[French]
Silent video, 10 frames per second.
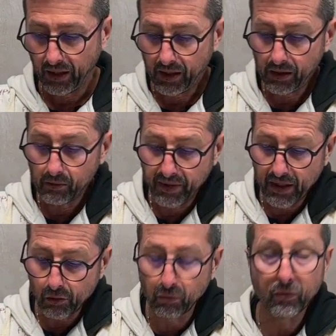Et
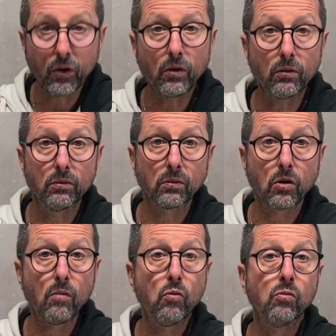bien souvent, euh,
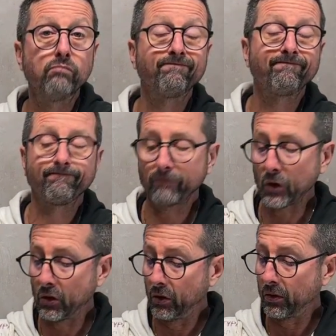comme
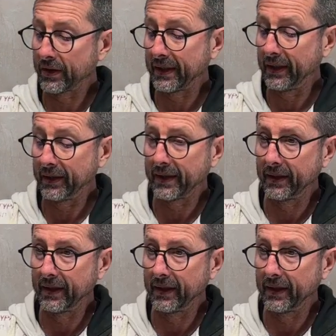euh, c'est